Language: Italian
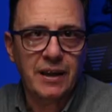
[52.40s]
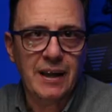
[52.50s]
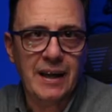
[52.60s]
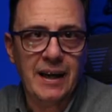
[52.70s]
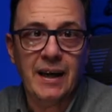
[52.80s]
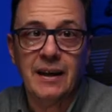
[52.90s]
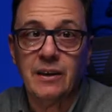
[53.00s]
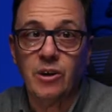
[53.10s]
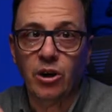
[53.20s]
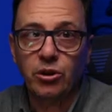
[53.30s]
della
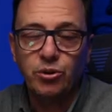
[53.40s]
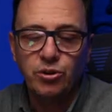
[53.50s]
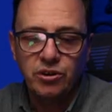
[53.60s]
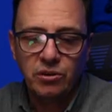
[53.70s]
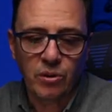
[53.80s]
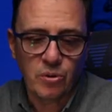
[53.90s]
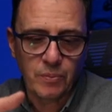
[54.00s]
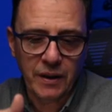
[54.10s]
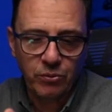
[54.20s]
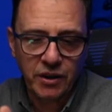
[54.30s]
Godos
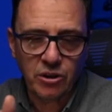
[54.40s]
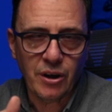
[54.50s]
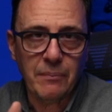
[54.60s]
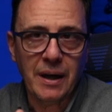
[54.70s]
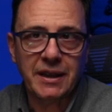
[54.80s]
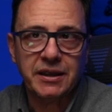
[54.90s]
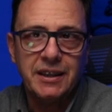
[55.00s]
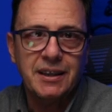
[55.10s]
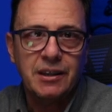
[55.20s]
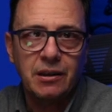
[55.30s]
come questo
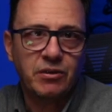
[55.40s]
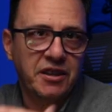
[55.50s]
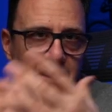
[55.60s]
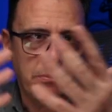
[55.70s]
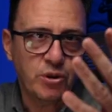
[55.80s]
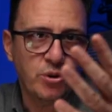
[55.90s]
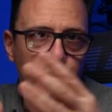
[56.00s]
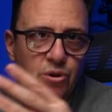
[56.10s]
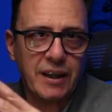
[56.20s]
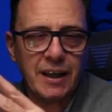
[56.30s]
ML30, qualsiasi
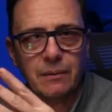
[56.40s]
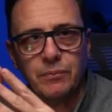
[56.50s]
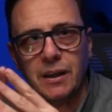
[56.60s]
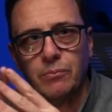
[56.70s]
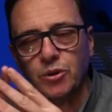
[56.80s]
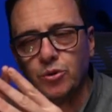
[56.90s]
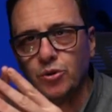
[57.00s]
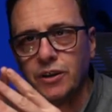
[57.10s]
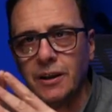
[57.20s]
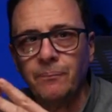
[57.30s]
prodotto che abbia il
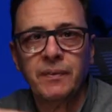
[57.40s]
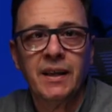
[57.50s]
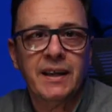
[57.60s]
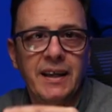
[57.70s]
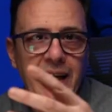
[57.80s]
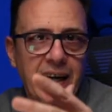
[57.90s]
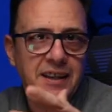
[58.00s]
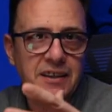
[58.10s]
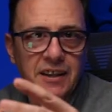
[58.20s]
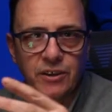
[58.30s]
Bluetooth,
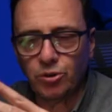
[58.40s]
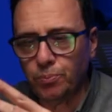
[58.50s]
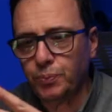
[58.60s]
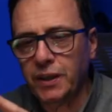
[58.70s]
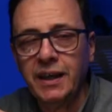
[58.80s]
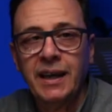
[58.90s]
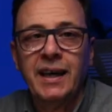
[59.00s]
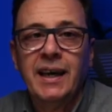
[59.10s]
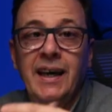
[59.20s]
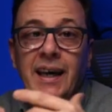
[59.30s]
creare dei gruppi
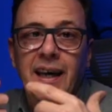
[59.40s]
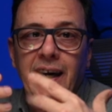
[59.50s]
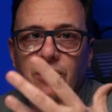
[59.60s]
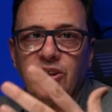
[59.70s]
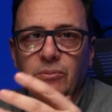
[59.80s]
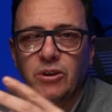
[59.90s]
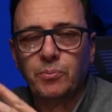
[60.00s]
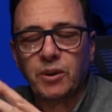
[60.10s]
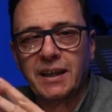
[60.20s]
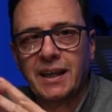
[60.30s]
e cosa molto
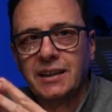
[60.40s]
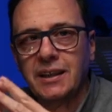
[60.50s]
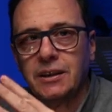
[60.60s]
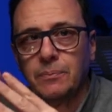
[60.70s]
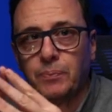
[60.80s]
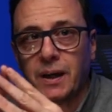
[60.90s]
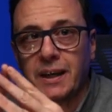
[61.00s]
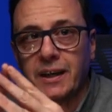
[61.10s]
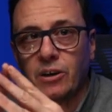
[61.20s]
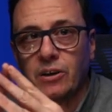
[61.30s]
importante ti
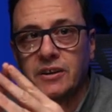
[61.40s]
parlerò